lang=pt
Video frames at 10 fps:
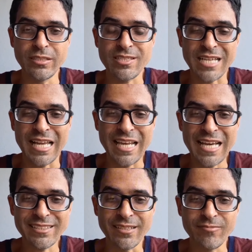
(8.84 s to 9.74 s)

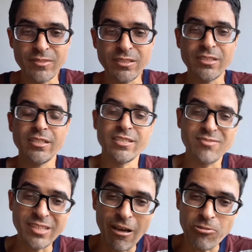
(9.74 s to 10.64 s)
escalada.
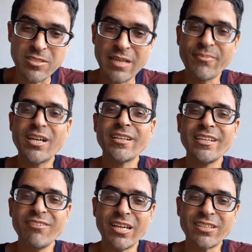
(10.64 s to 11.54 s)
Esse final de semana
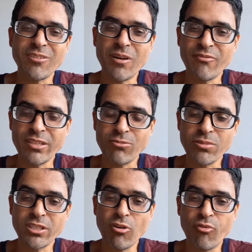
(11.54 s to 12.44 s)
aí vai ter uma
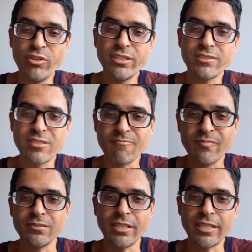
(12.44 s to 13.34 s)
aventura que eu fiz
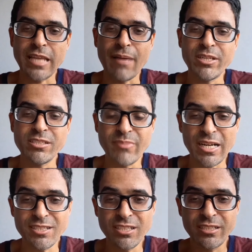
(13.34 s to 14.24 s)
diretamente de
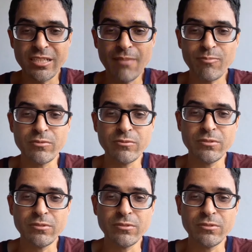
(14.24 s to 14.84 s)
Martim Campo,